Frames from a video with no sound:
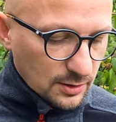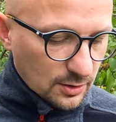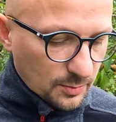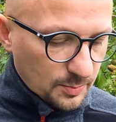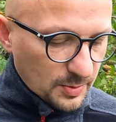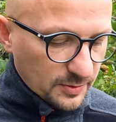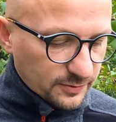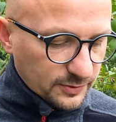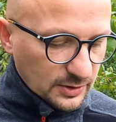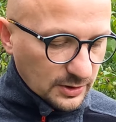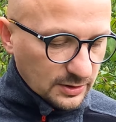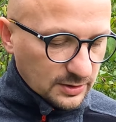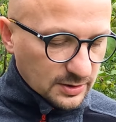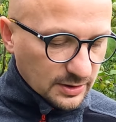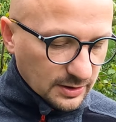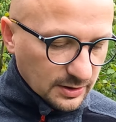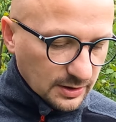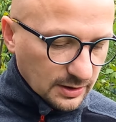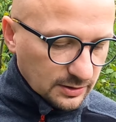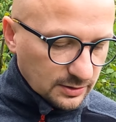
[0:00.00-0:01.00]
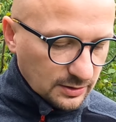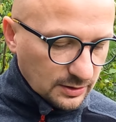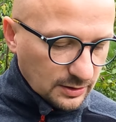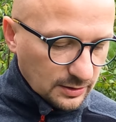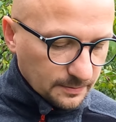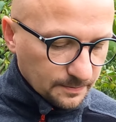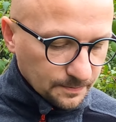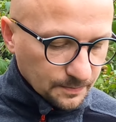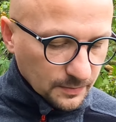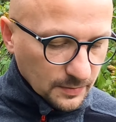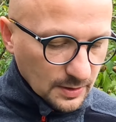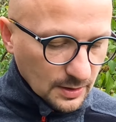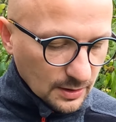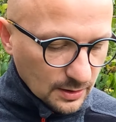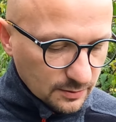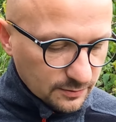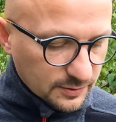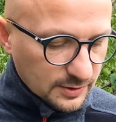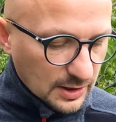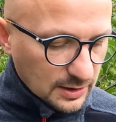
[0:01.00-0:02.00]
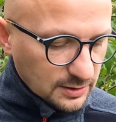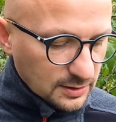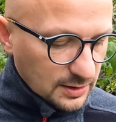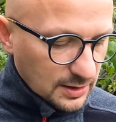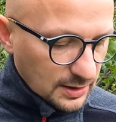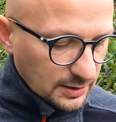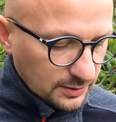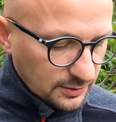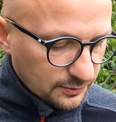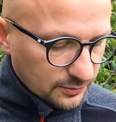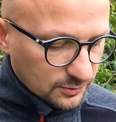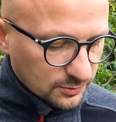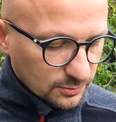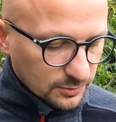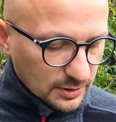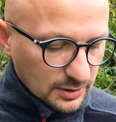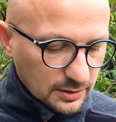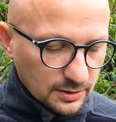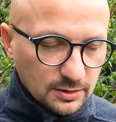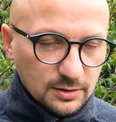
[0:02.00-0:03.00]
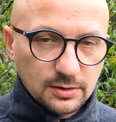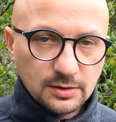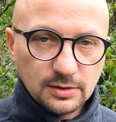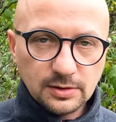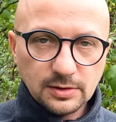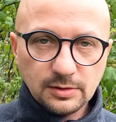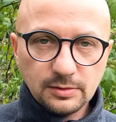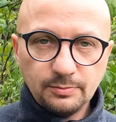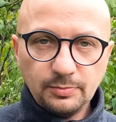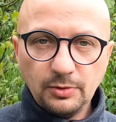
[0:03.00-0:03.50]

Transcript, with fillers: o pewnej tragedii w Galilei, w której y,